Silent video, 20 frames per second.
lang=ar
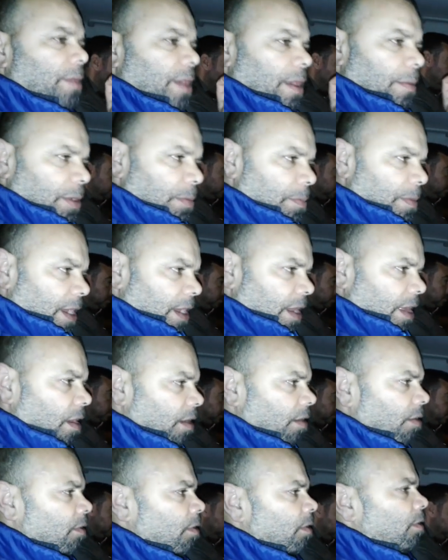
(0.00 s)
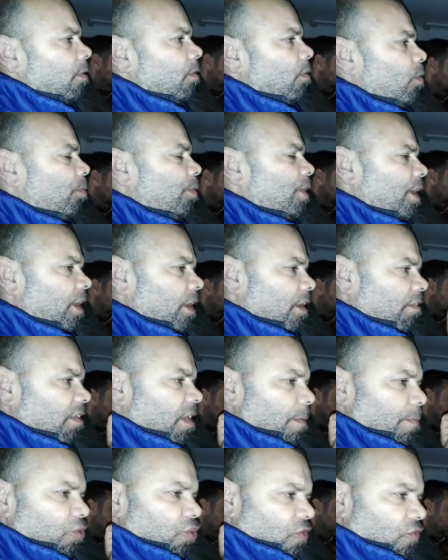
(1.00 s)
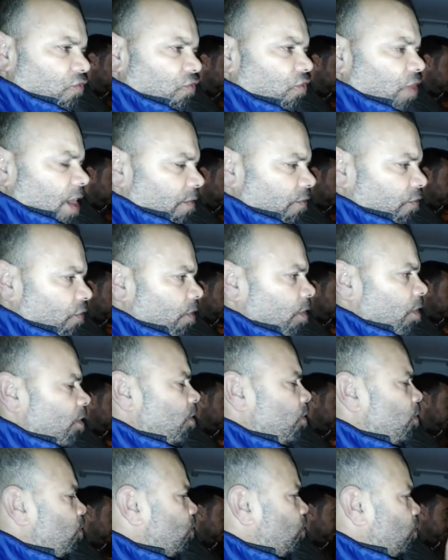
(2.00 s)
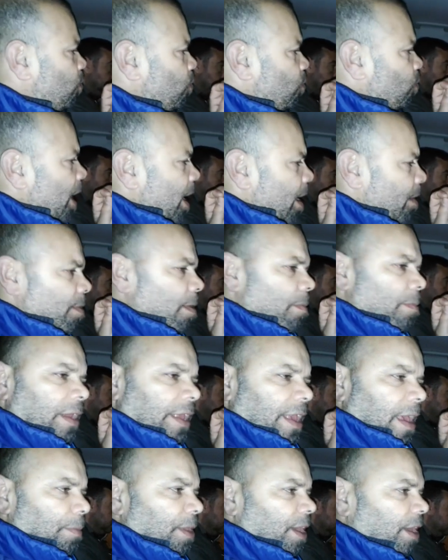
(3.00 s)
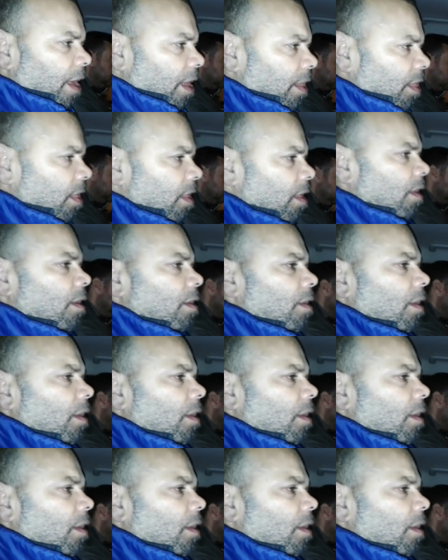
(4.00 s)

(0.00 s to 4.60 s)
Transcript: امام الملا وبحساب شفاف وامام الكاميرات